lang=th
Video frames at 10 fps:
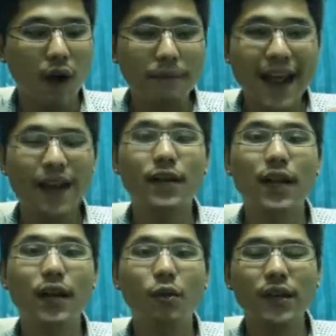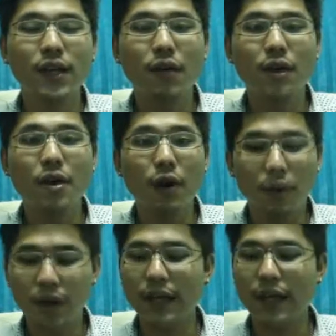ความแน่นเนี่ยหรือว่าที่เขาเรียก
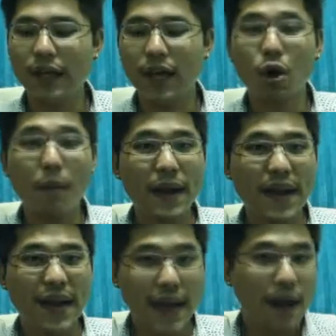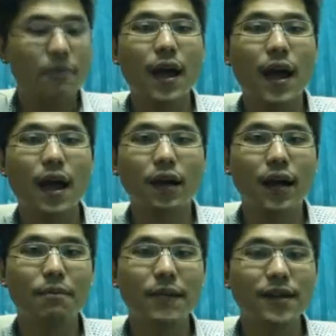ว่าบอดี้เนี่ยก็ไม่ได้แน่นมาก
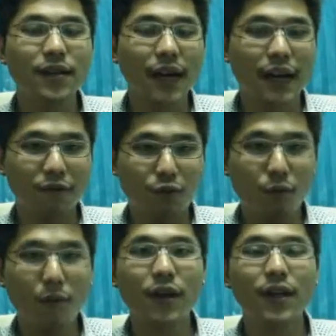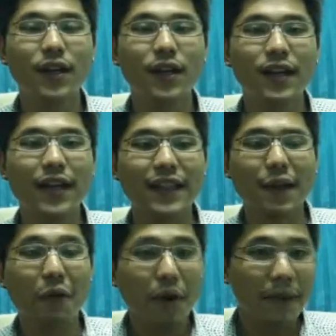นะครับไม่ถึงขนาดฟูลบอดี้
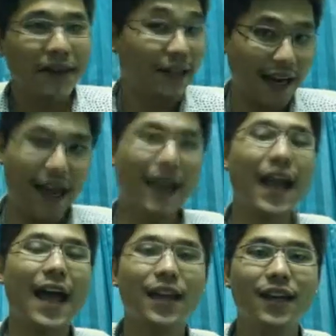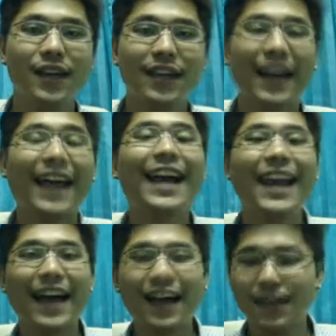แต่ว่าก็ไม่ถึงขนาดไลท์ก
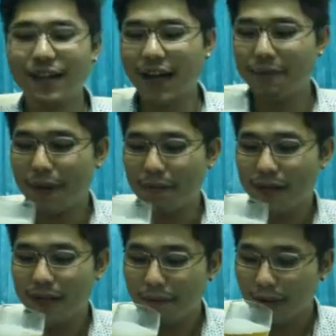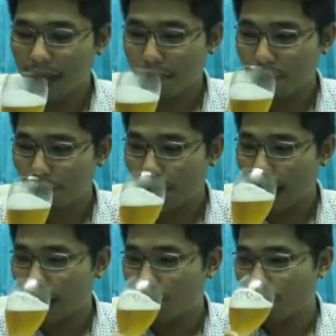ลางๆนะครับเป็นมีเดียมตรงก
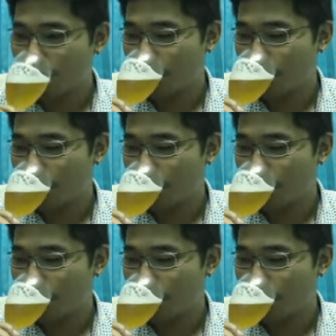ลาง